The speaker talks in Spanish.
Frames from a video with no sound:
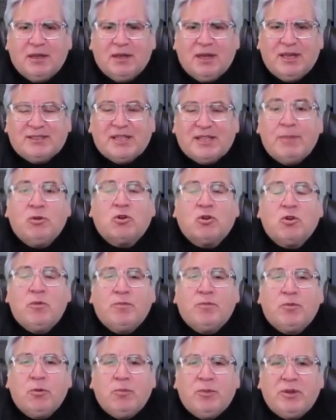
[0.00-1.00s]
Estamos
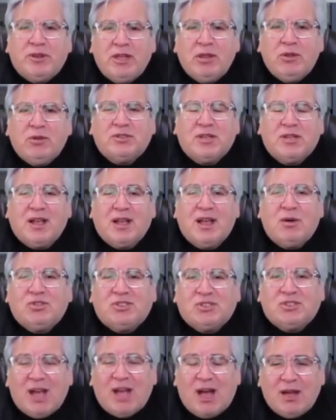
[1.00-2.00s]
comprometidos a
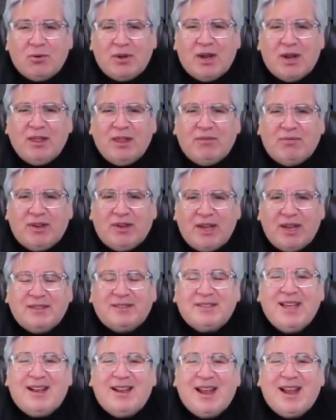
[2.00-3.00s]
causar una
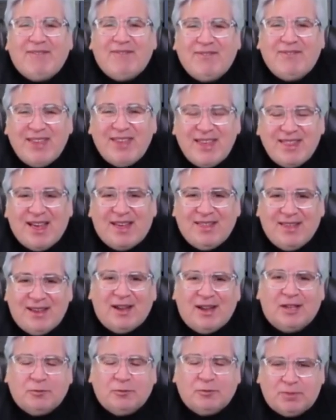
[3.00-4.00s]
diferencia en la vida de
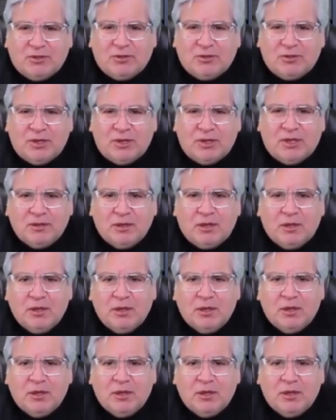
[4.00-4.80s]
las personas,